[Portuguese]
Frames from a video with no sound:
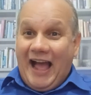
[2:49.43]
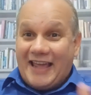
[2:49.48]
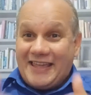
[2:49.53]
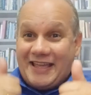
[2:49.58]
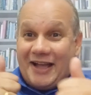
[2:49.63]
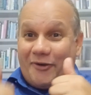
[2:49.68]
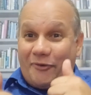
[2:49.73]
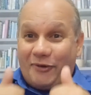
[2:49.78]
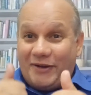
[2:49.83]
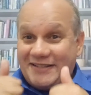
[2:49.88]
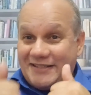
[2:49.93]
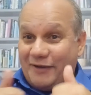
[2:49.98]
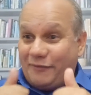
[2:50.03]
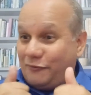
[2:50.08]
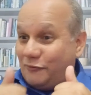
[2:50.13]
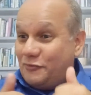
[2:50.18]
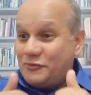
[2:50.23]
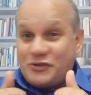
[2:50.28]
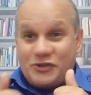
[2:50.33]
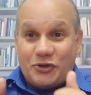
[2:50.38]
aí a coisa
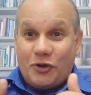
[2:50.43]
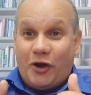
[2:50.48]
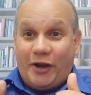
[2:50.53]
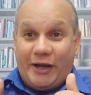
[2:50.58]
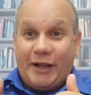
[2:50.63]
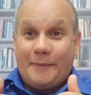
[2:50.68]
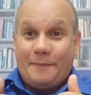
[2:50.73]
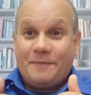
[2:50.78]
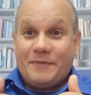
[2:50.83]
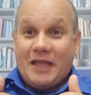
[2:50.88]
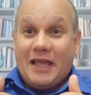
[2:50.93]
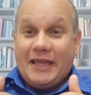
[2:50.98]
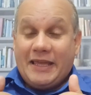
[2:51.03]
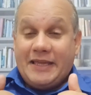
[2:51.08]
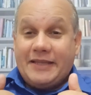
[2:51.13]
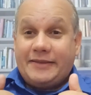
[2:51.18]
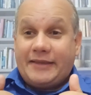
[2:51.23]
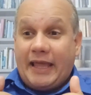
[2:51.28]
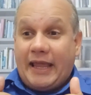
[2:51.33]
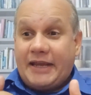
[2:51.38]
funciona,
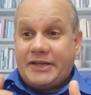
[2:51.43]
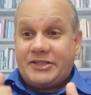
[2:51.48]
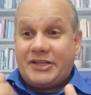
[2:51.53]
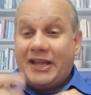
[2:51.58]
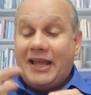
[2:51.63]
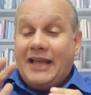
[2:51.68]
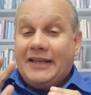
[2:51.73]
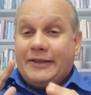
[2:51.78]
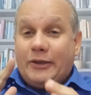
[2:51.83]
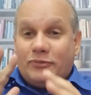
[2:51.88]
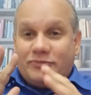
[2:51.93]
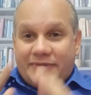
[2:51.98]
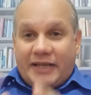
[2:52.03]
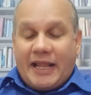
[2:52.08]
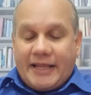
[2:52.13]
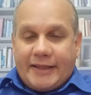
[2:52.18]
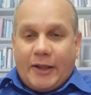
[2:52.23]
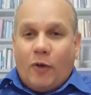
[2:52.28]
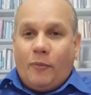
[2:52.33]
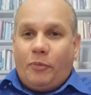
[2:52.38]
entende? Então
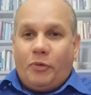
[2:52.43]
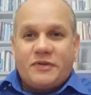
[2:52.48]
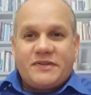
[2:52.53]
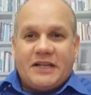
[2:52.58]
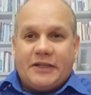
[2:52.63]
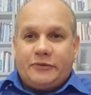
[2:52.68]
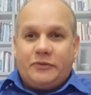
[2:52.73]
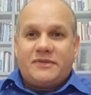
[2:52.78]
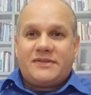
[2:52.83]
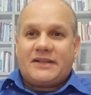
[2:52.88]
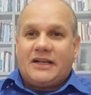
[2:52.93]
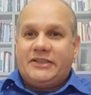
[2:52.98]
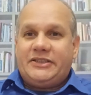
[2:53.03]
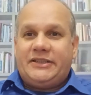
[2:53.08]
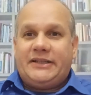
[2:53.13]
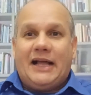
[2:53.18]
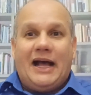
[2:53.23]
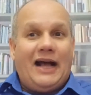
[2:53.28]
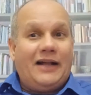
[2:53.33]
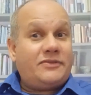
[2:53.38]
31% dos
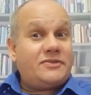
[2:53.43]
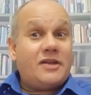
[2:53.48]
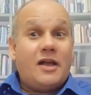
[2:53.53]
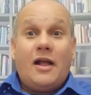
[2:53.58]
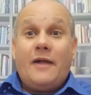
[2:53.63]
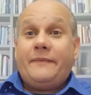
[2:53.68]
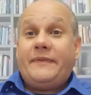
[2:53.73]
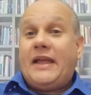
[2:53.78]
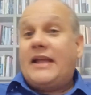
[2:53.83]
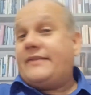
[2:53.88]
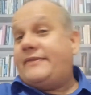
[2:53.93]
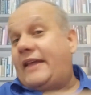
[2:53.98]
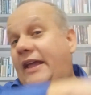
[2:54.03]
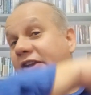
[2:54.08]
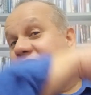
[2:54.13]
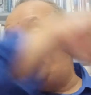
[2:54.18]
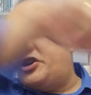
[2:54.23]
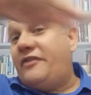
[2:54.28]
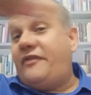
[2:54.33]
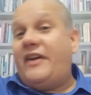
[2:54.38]
candidatos têm
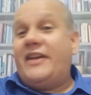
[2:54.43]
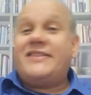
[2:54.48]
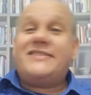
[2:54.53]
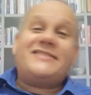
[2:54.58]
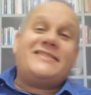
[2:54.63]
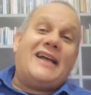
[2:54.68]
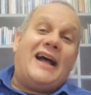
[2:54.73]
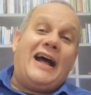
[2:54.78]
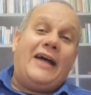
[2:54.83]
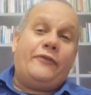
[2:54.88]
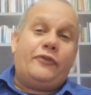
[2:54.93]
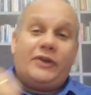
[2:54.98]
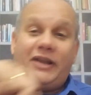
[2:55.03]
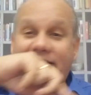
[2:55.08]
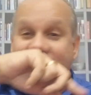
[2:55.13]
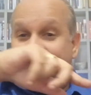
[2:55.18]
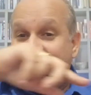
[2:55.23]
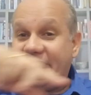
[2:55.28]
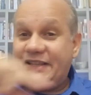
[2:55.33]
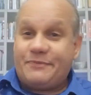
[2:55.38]
tergiversado
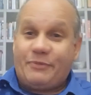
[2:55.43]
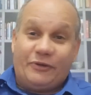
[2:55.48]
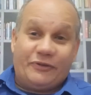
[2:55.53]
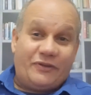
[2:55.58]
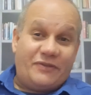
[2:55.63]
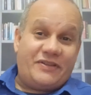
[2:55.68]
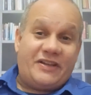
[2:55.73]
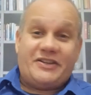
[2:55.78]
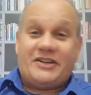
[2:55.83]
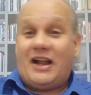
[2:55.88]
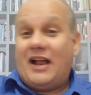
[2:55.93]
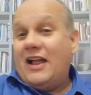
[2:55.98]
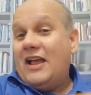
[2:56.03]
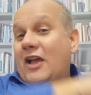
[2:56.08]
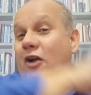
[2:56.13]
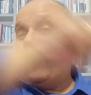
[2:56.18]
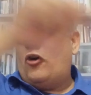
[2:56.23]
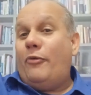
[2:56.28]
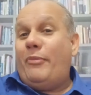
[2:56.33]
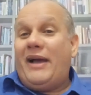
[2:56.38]
nessa resposta, ou seja,
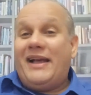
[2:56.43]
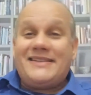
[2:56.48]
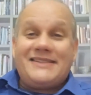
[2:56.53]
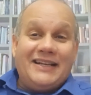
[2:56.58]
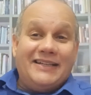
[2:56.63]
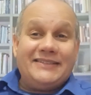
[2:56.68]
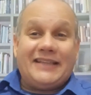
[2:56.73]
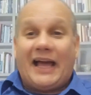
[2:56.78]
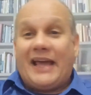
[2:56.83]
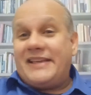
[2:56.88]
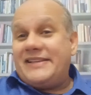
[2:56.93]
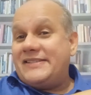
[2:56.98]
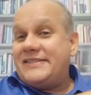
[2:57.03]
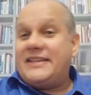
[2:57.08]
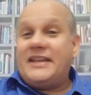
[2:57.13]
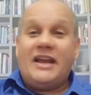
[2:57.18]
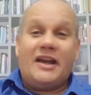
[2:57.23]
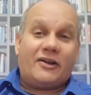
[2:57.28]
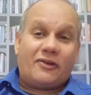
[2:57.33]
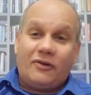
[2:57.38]
começa a andar em
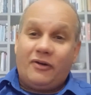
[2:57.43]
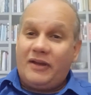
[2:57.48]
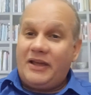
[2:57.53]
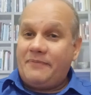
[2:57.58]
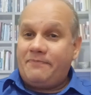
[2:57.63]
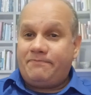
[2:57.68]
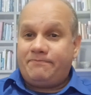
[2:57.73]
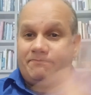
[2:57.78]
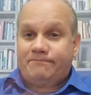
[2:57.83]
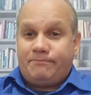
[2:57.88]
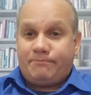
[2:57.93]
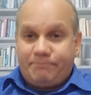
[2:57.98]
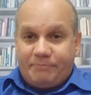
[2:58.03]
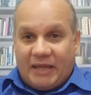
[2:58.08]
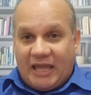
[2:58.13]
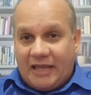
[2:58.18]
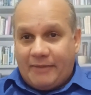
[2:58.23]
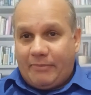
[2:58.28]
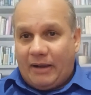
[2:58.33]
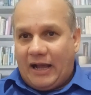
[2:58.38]
círculo e
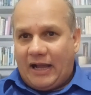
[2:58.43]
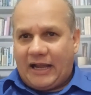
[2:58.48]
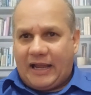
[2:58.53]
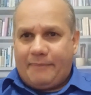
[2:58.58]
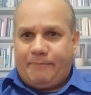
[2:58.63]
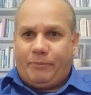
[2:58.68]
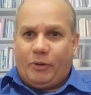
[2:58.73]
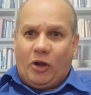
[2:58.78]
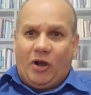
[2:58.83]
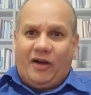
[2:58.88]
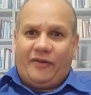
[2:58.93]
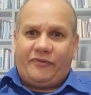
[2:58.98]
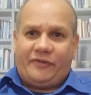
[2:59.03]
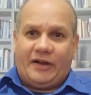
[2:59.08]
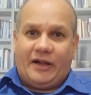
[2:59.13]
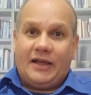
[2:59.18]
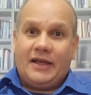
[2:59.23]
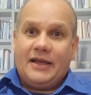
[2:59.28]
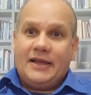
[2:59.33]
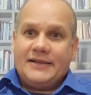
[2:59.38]
pimba,
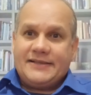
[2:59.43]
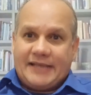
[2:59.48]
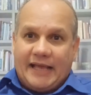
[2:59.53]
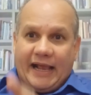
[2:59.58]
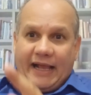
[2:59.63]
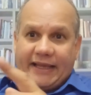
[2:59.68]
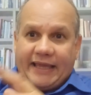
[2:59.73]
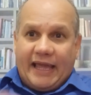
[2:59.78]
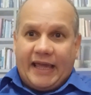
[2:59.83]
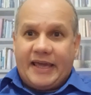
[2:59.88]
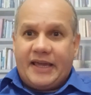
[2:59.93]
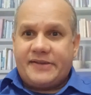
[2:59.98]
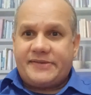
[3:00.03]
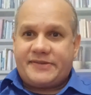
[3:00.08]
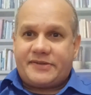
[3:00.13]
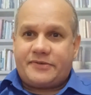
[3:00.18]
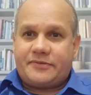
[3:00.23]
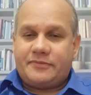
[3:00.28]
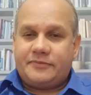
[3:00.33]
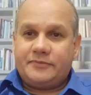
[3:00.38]
reprova. Será que é
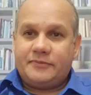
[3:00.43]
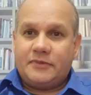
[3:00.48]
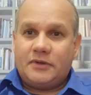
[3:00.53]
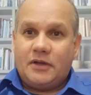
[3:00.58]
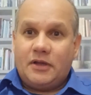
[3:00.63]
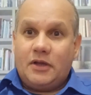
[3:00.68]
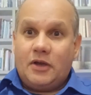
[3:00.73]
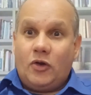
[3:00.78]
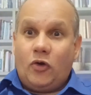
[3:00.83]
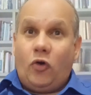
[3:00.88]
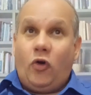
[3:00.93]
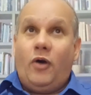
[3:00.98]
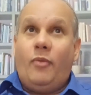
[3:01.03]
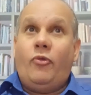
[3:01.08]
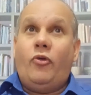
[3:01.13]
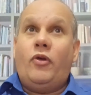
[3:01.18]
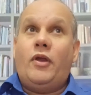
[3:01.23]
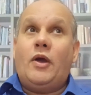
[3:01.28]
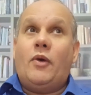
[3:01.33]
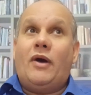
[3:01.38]
isso?
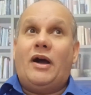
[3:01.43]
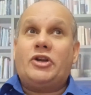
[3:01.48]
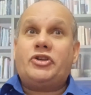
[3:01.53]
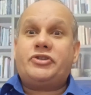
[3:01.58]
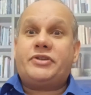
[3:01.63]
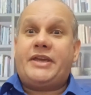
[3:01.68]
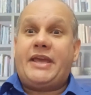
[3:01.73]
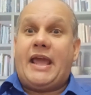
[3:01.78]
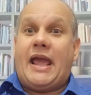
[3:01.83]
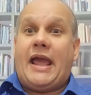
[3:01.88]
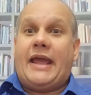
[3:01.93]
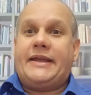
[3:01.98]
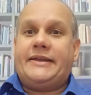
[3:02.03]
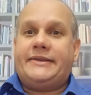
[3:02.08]
Rômulo, eu acho que é.